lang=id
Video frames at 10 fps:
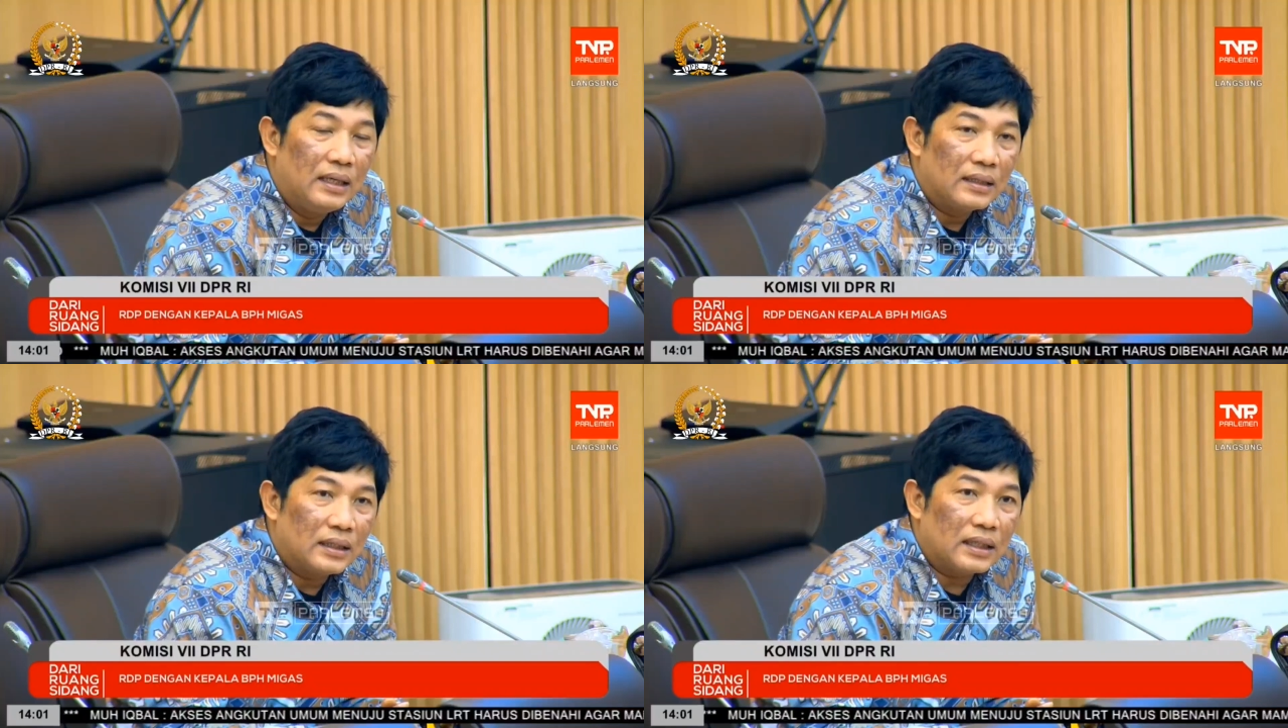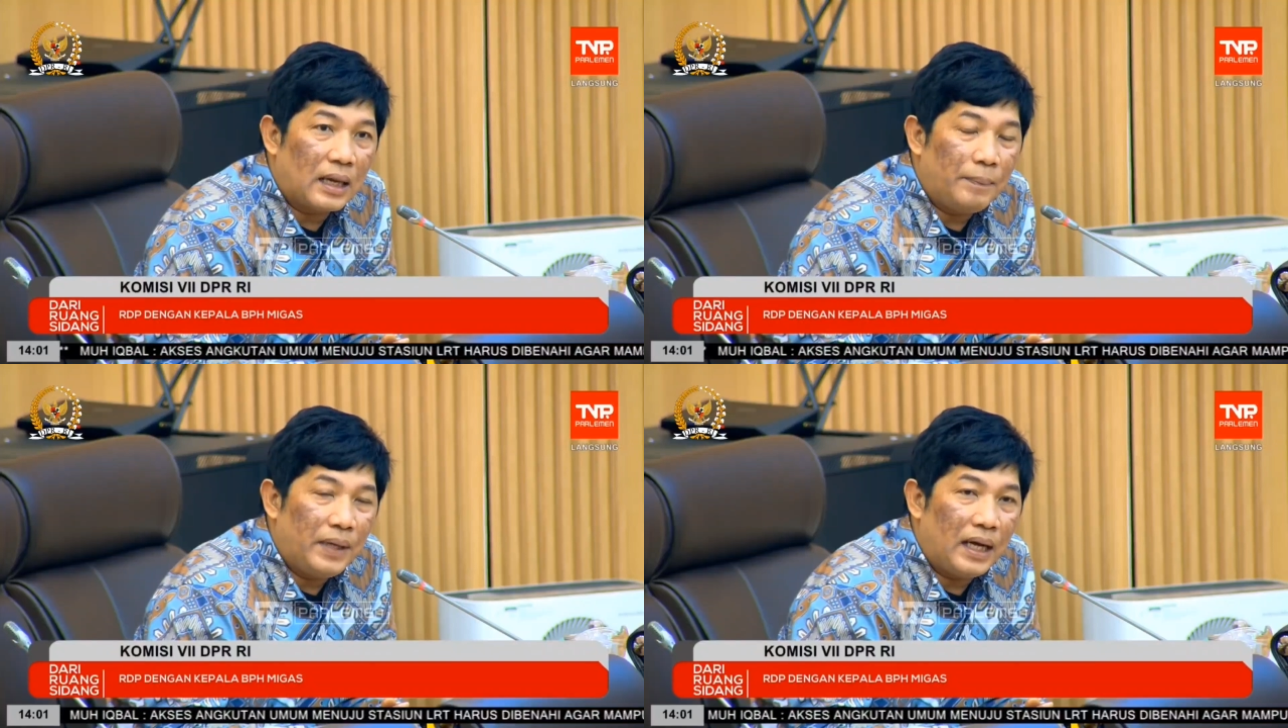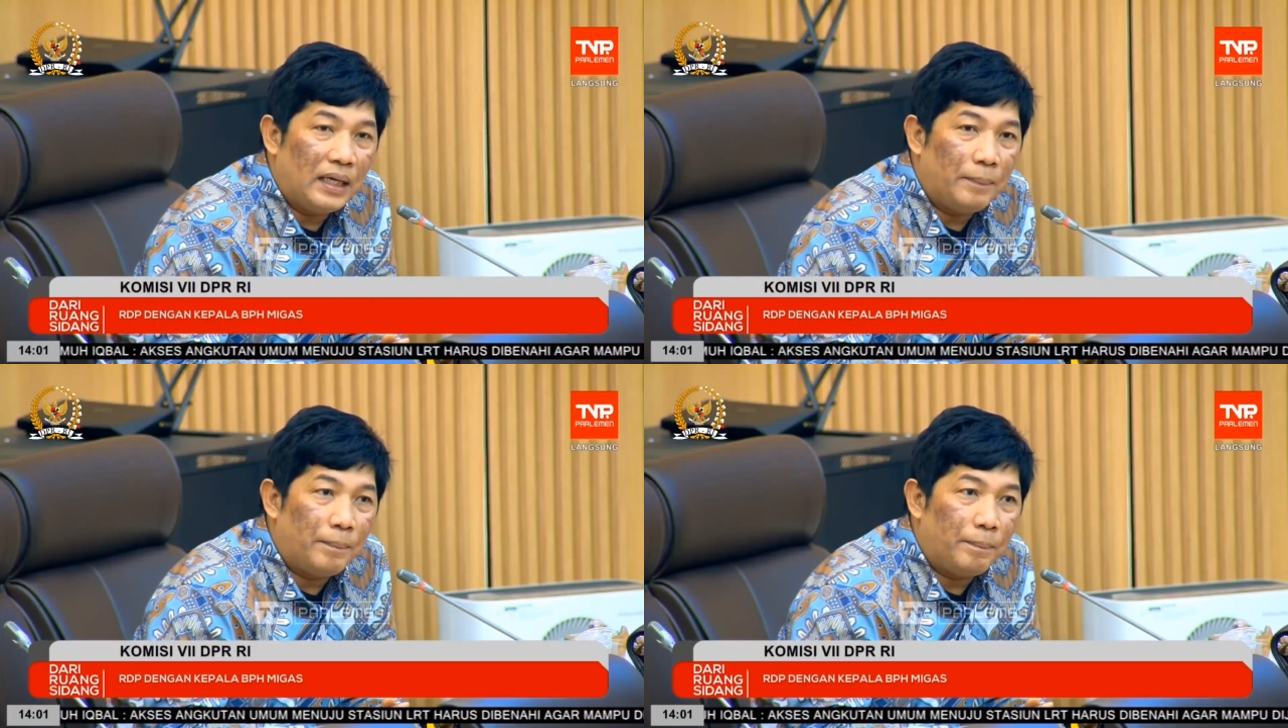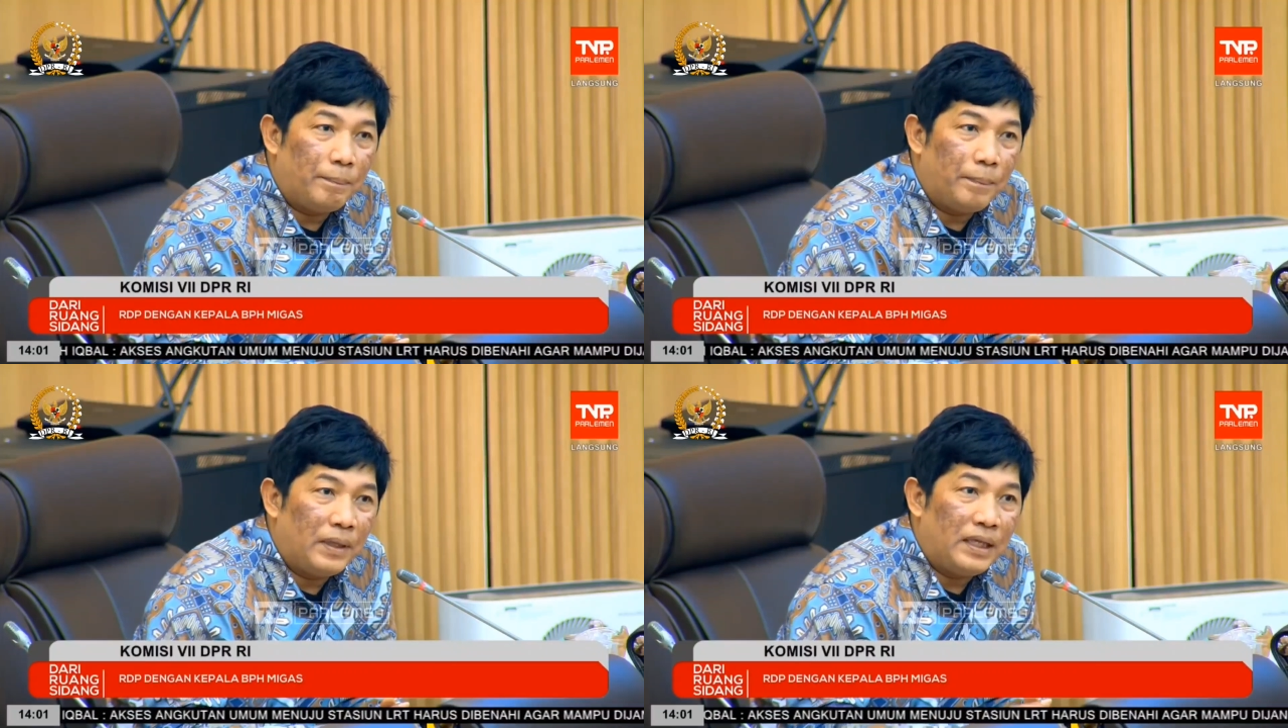tetapi ada
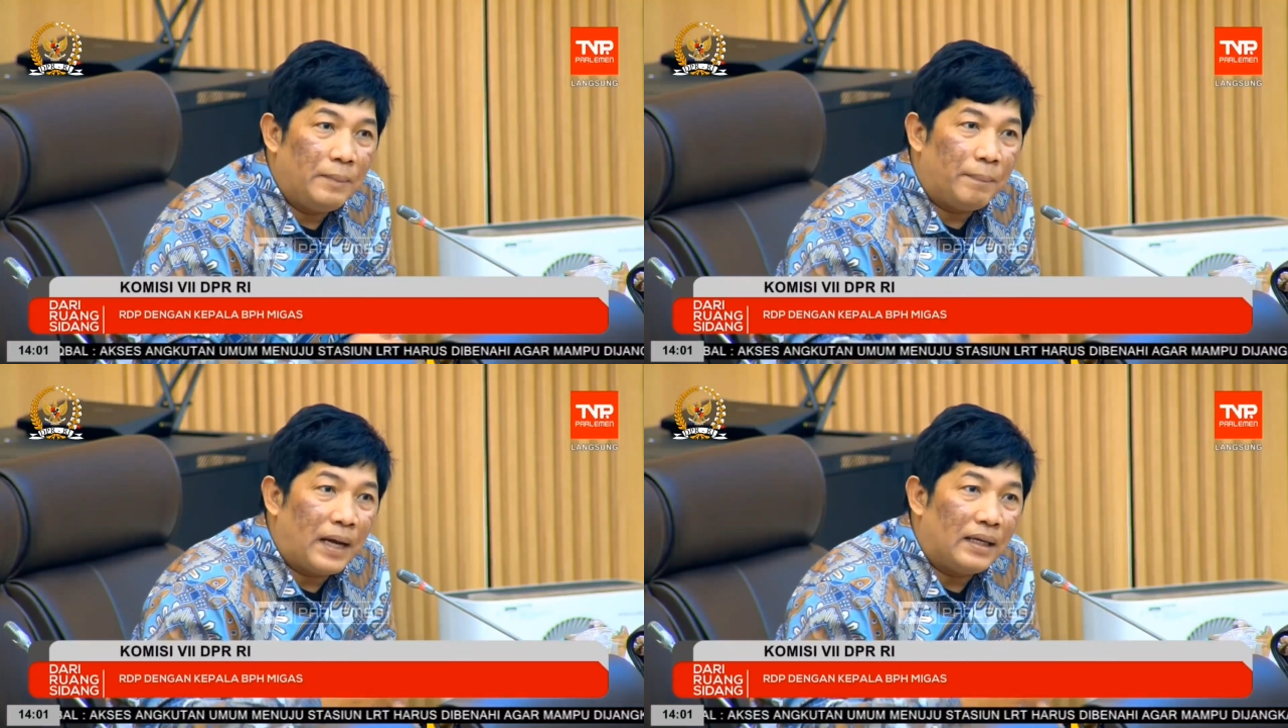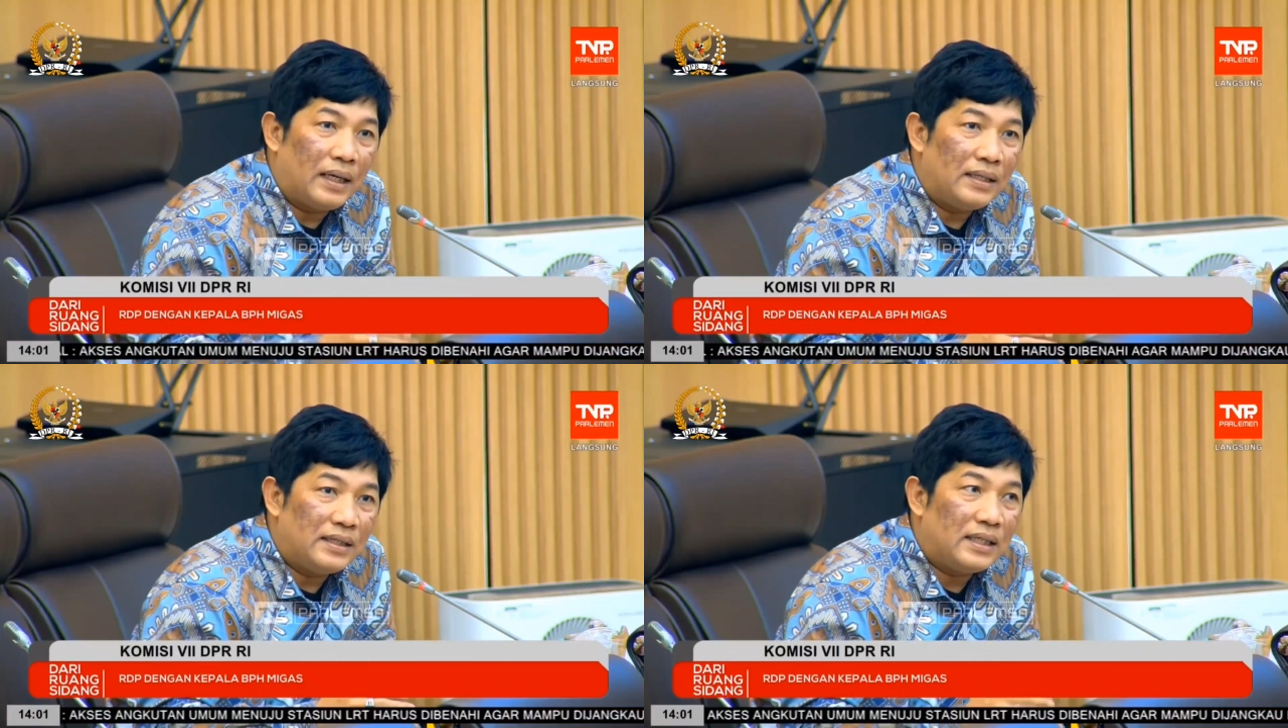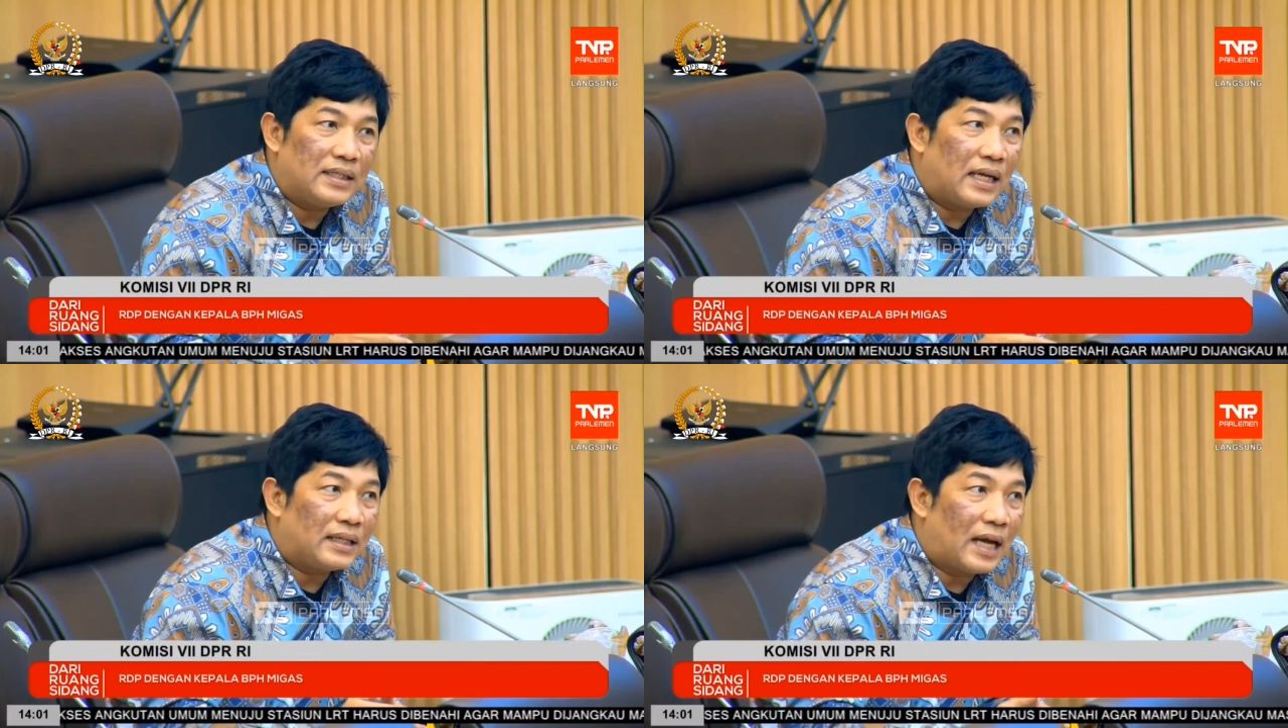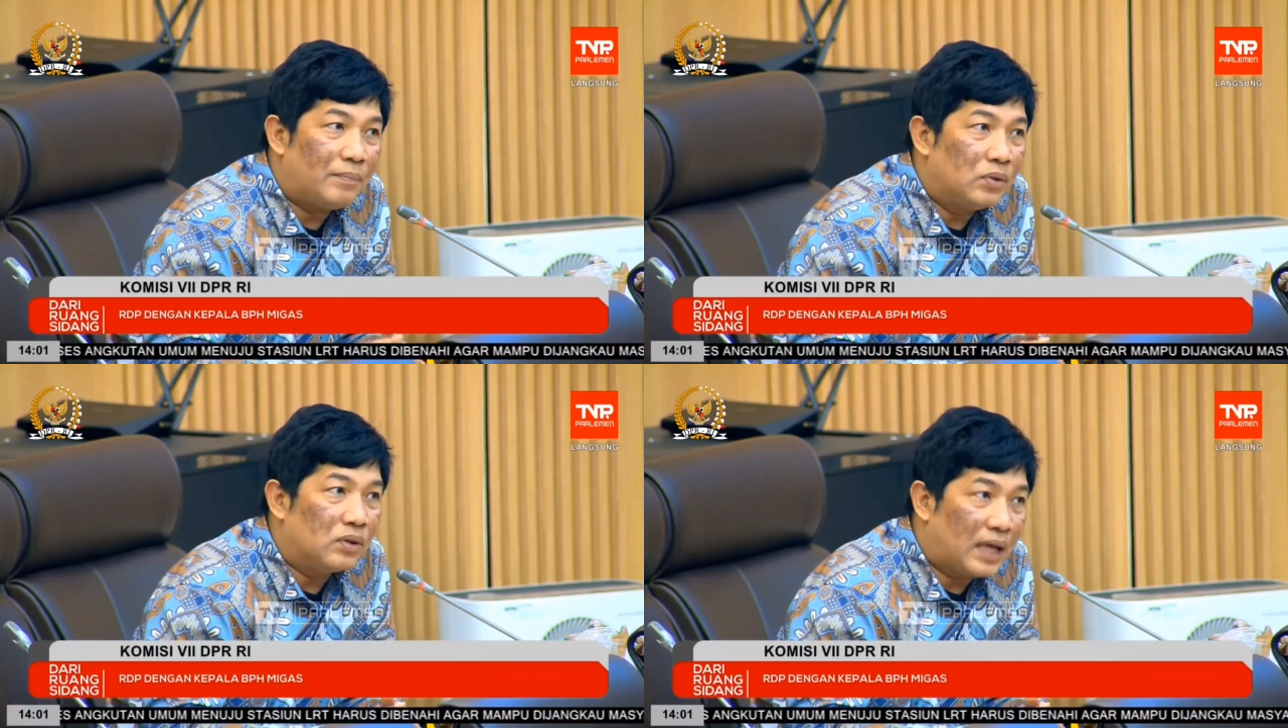penyimpanan sisa tabung